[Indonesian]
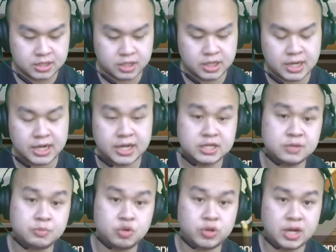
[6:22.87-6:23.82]
Jadi kalian
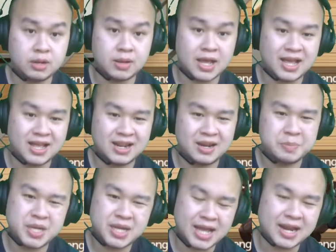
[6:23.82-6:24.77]
sebetulnya le
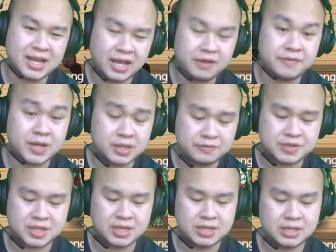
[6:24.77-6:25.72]
lebih ke arah ke efektif
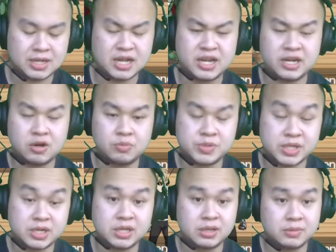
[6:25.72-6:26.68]
sih. Kalian kalau
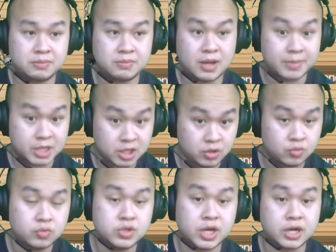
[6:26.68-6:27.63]
bisa diamatin
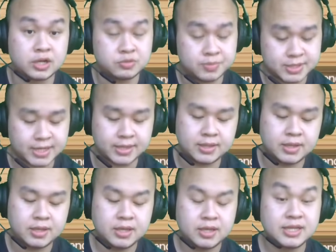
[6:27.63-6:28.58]
dulu, jangan langsung pencet.
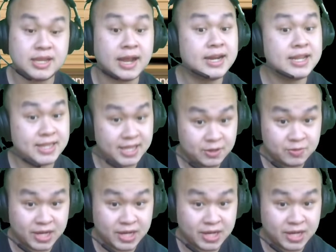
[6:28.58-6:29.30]
Jangan ditiru